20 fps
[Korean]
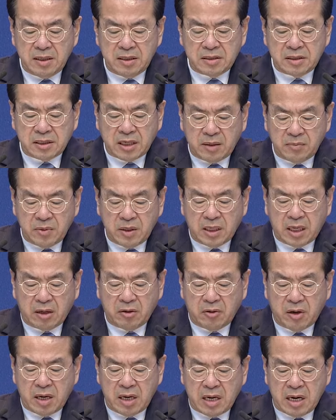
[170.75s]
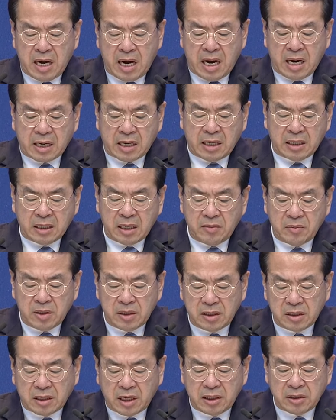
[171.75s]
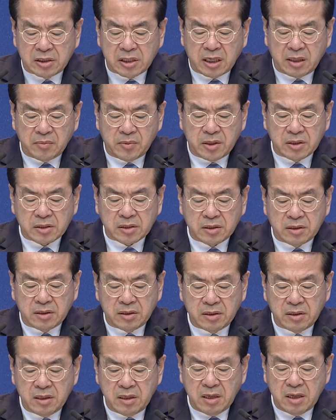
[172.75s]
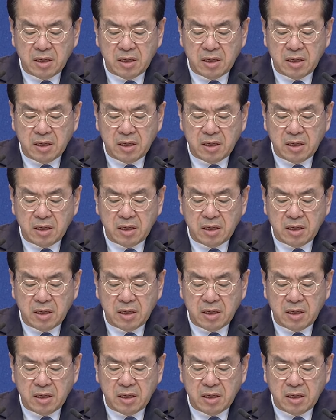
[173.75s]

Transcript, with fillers: 세미나와 아카데미를 개최하면서